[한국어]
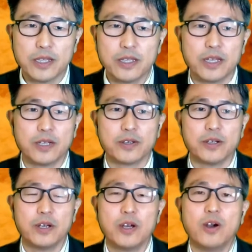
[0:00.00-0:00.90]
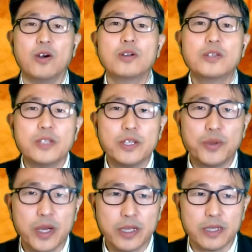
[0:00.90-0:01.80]
된다는 거예요. 어른이
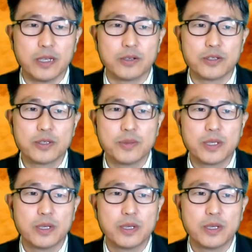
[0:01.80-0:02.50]
돼야 된다는 것입니다.